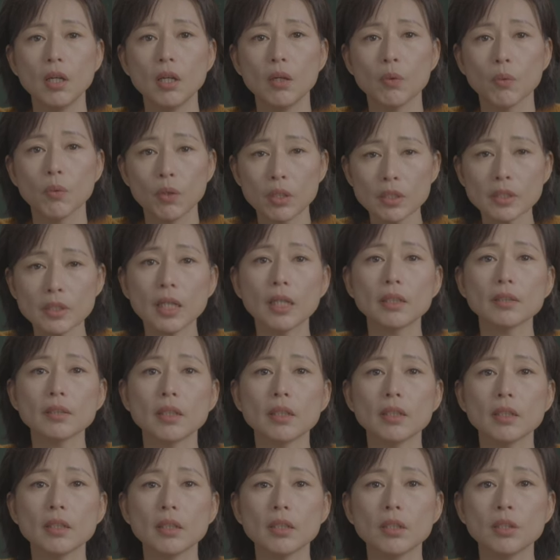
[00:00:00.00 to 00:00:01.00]
我想
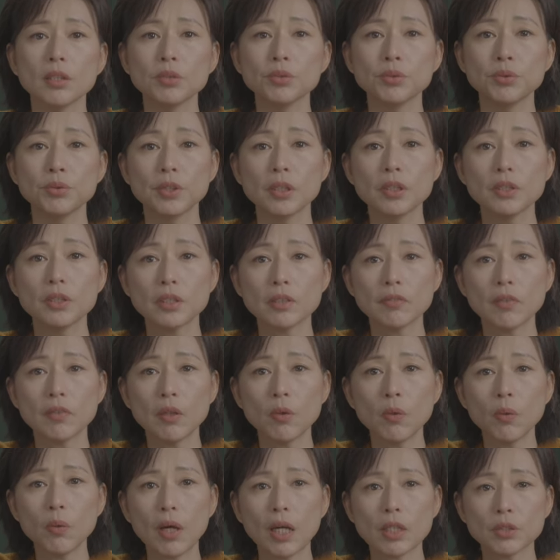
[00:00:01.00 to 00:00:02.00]
呢，许先生这
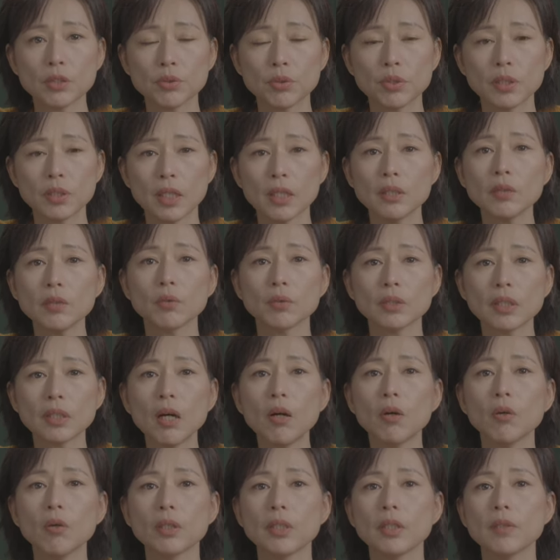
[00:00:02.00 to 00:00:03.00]
番话说的很有
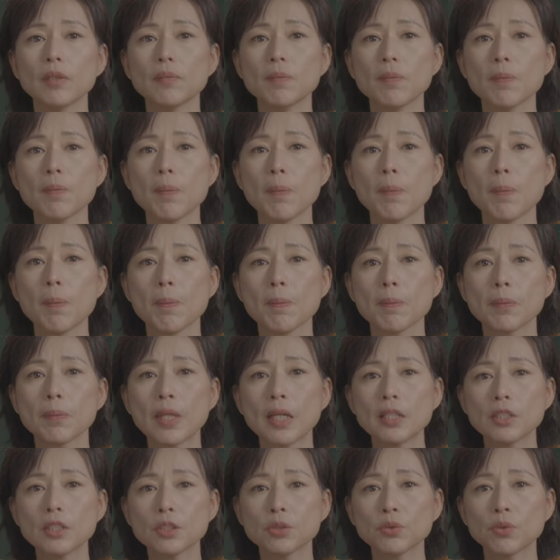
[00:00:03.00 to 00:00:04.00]
道理，
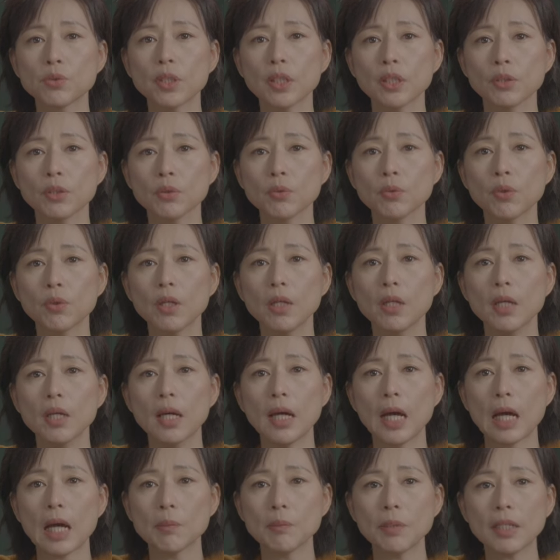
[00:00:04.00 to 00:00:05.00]
但是对很多
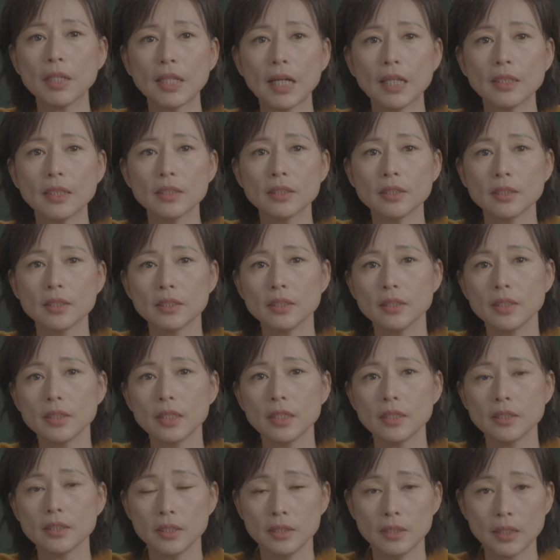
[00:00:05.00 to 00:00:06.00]
还没来得及建
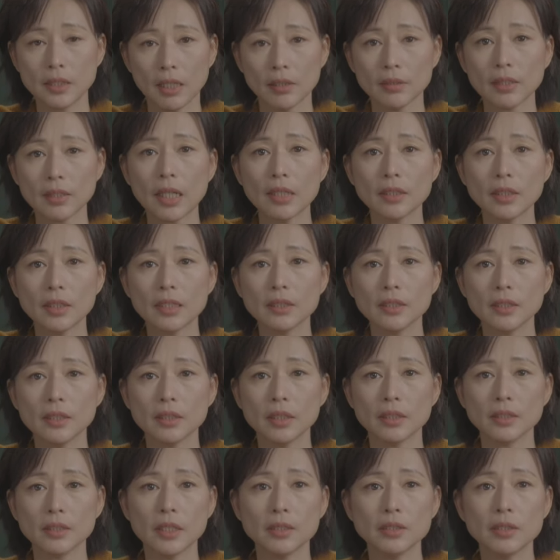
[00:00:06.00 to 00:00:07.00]
立起强大内心
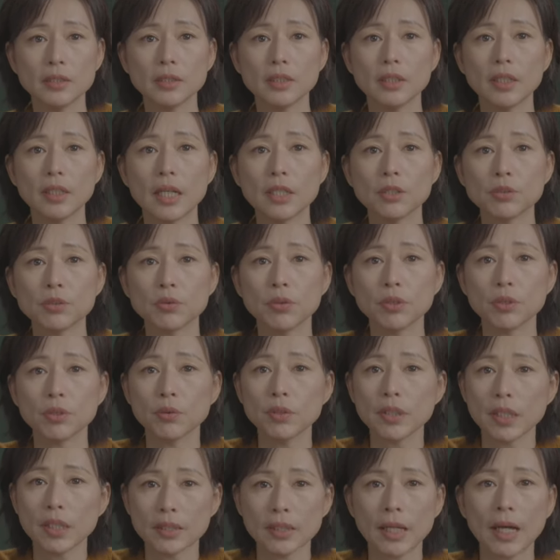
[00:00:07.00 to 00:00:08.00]
的年轻人来说有
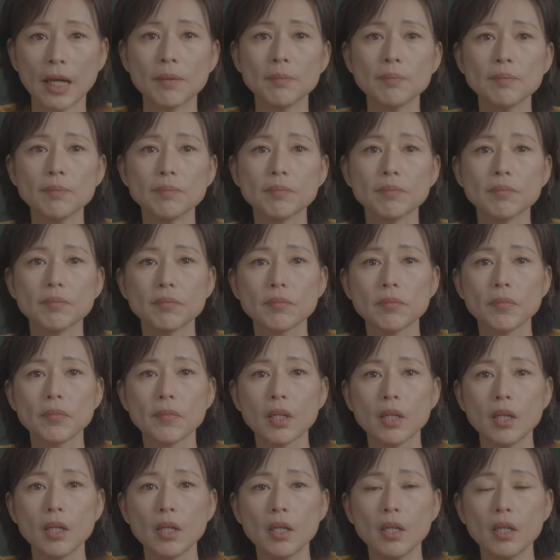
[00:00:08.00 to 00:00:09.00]
点难。
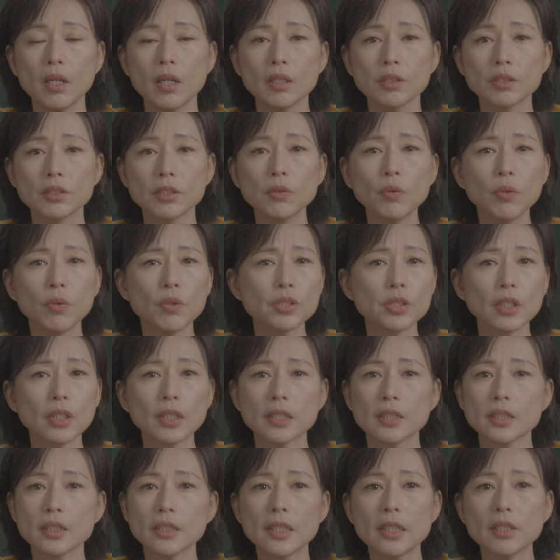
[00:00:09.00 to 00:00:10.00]
生活是
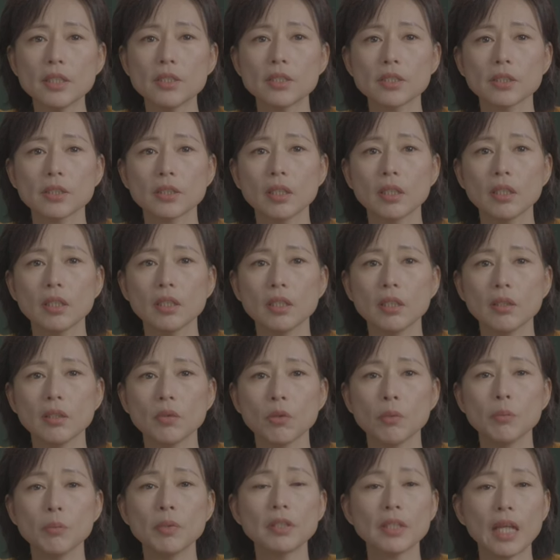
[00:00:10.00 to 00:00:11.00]
很现实的，
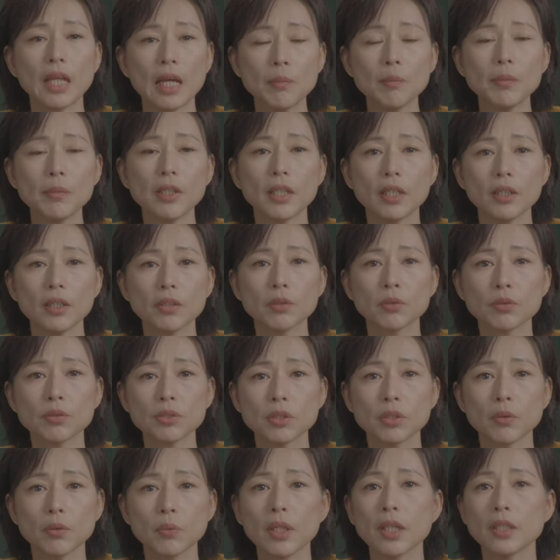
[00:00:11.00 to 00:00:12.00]
我们难免都
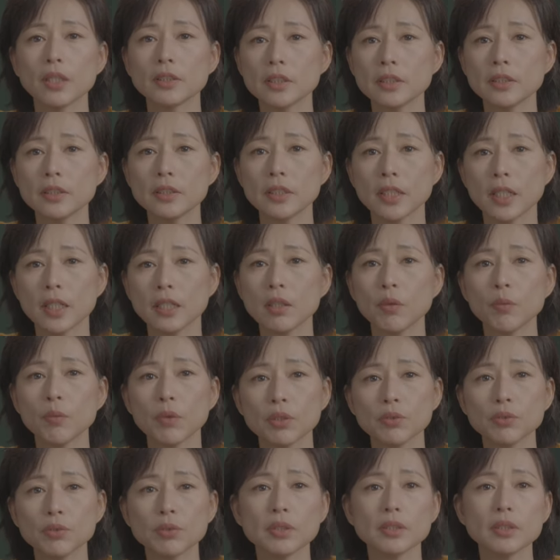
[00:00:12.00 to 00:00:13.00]
是为了挣钱要委
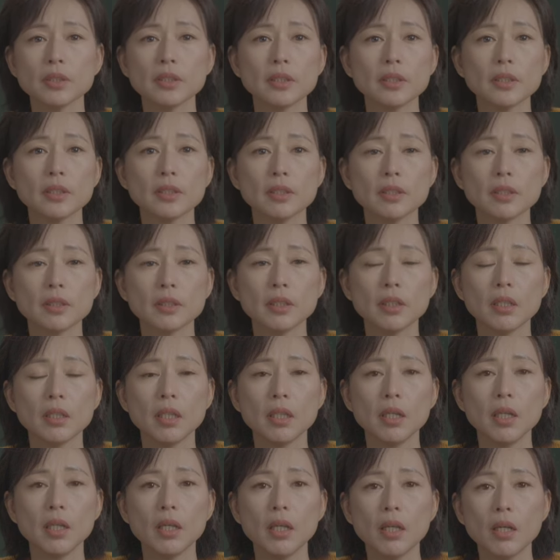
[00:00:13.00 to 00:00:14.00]
屈自己。
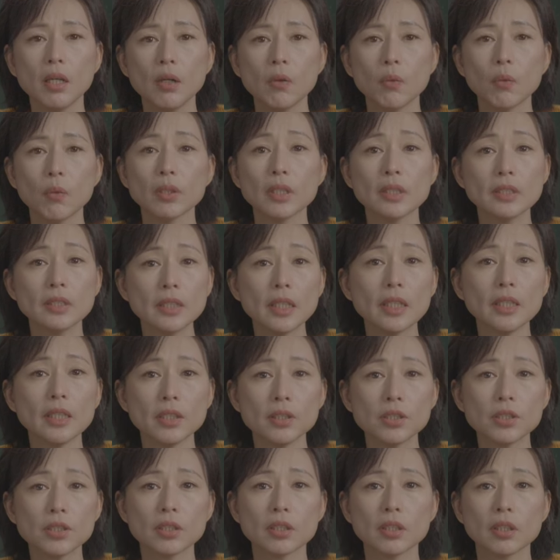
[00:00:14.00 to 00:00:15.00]
我的建
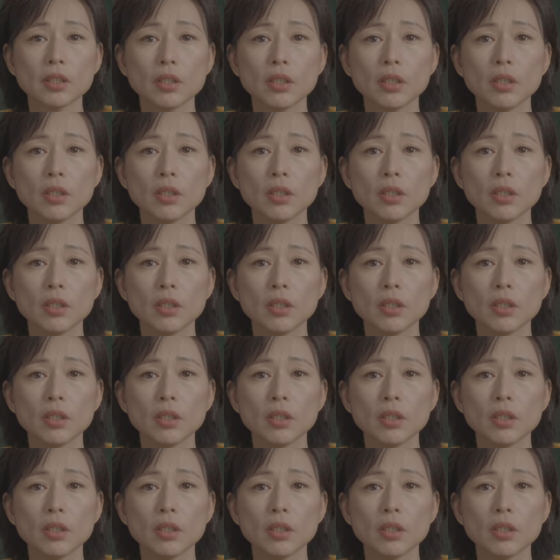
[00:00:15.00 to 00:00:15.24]
议是，